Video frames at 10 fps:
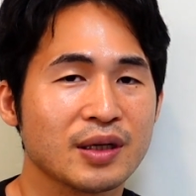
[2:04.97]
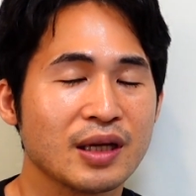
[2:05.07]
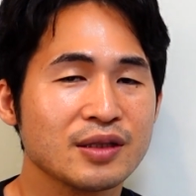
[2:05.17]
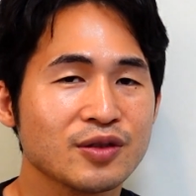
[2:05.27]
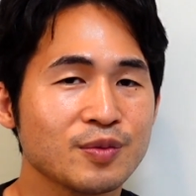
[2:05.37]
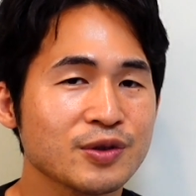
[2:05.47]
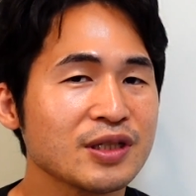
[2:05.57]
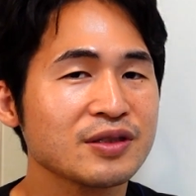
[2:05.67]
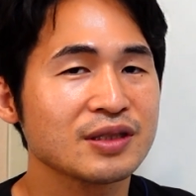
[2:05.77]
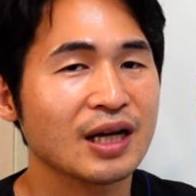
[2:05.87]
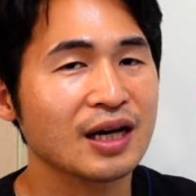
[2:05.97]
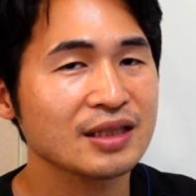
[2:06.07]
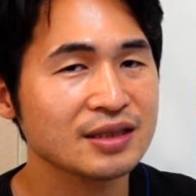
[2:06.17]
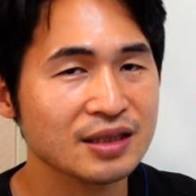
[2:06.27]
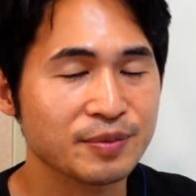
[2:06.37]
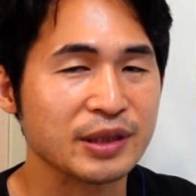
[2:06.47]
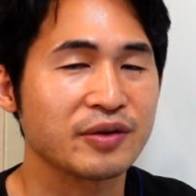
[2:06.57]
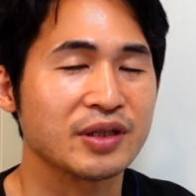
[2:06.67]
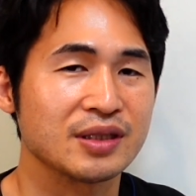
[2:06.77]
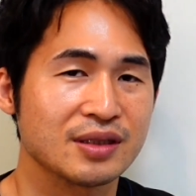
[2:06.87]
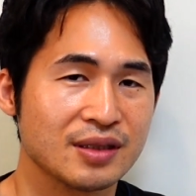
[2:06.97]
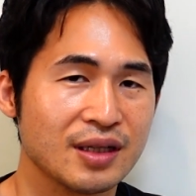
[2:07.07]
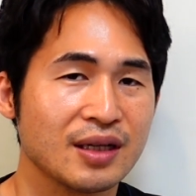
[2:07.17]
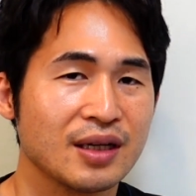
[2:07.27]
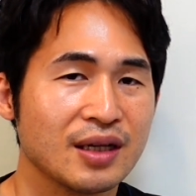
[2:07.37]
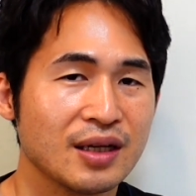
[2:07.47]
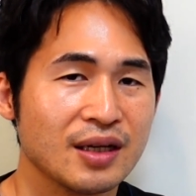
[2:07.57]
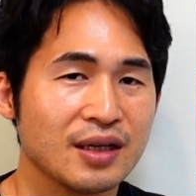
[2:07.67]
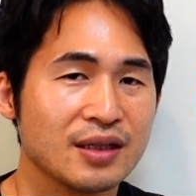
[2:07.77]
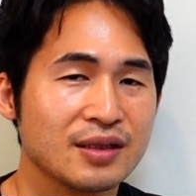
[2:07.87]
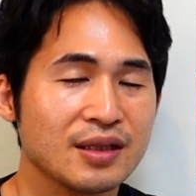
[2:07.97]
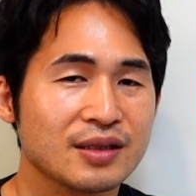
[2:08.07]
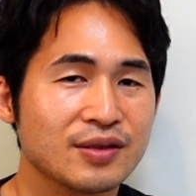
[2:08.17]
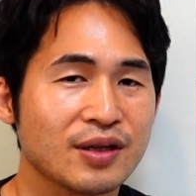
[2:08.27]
検証もせずに流してしまったわけですねで、